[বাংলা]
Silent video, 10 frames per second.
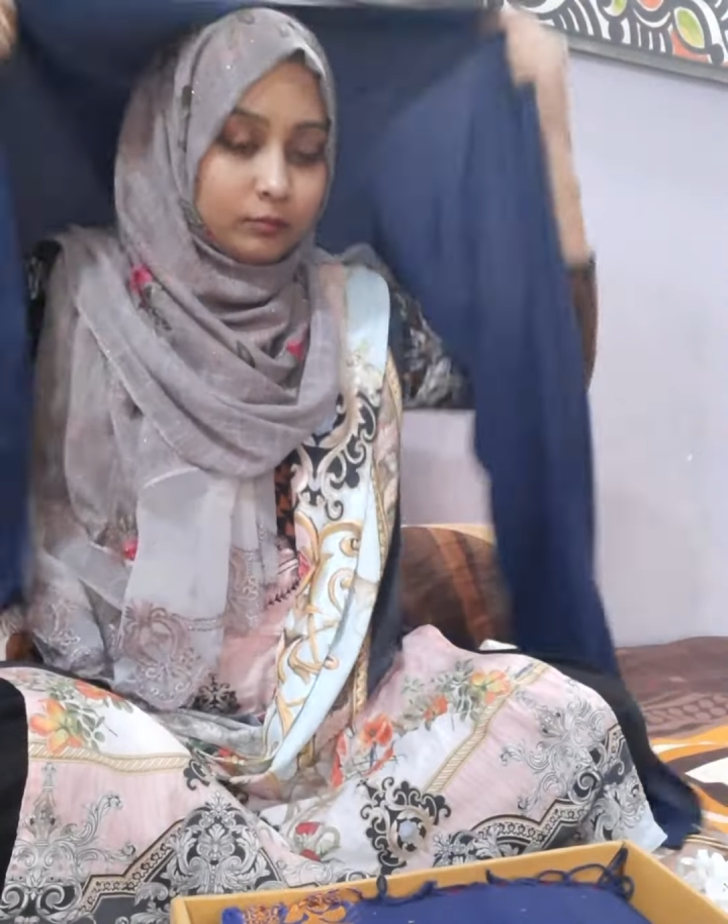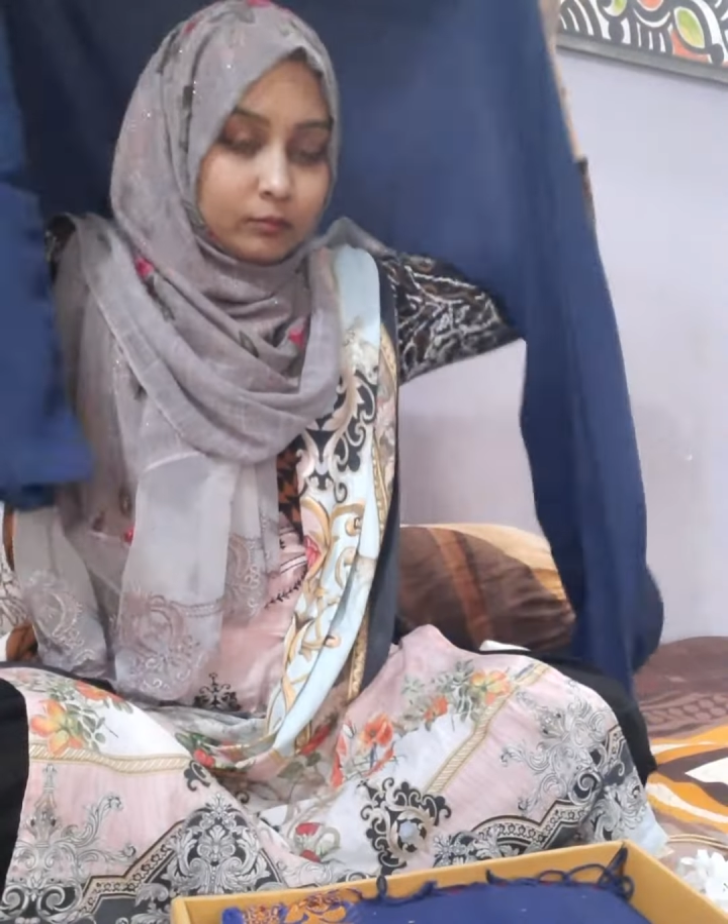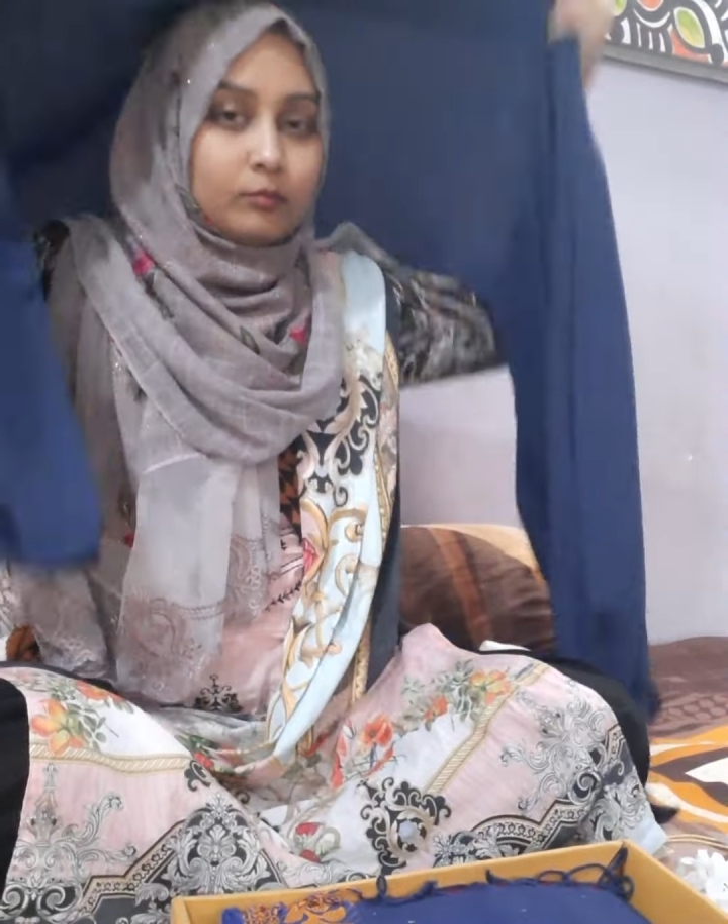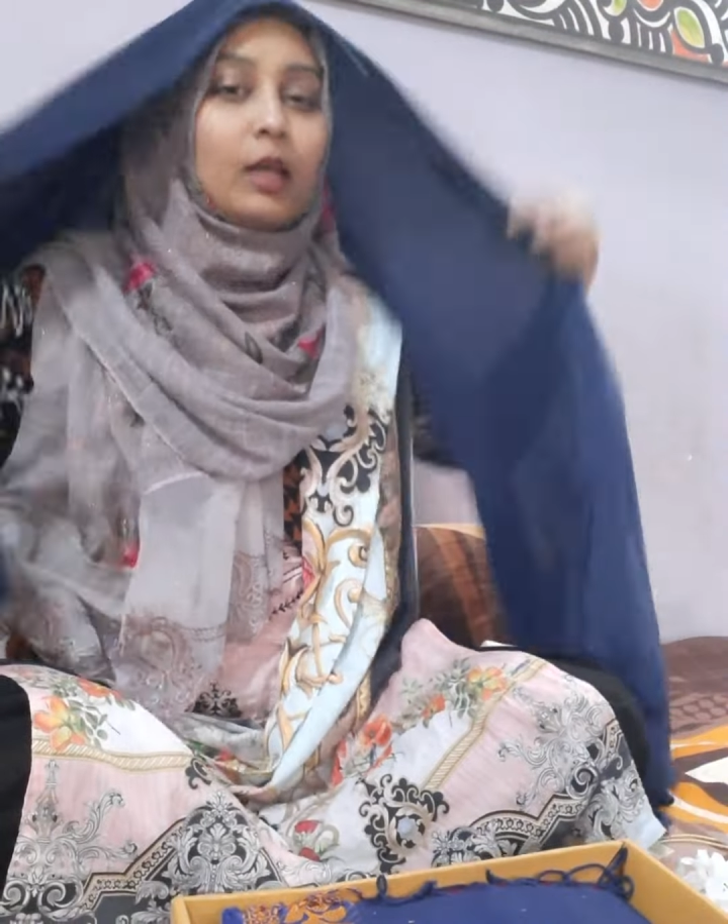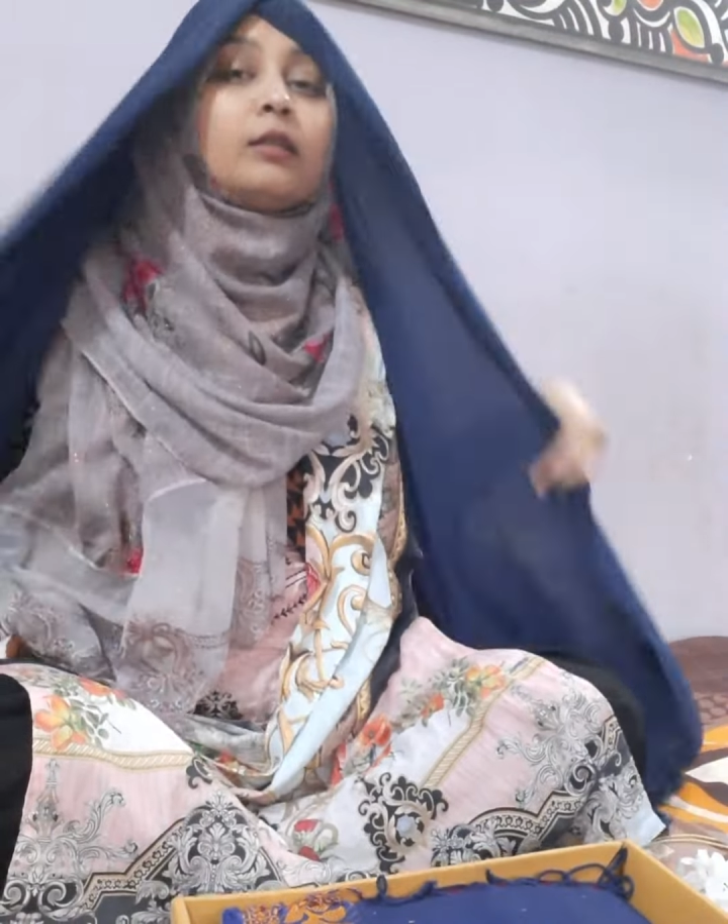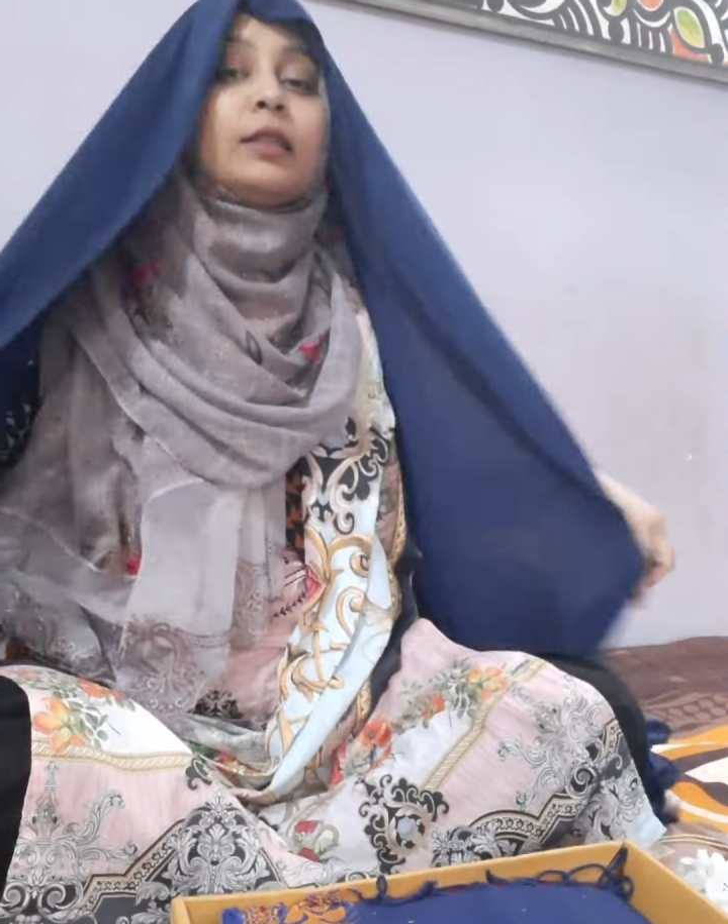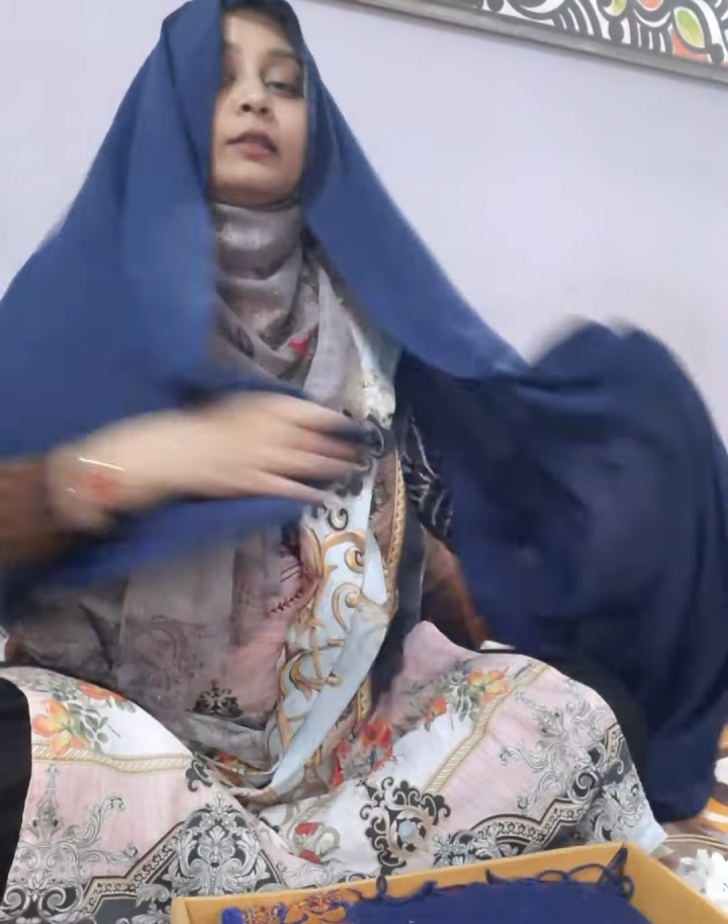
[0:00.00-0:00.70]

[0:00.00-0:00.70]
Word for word: এটা নাম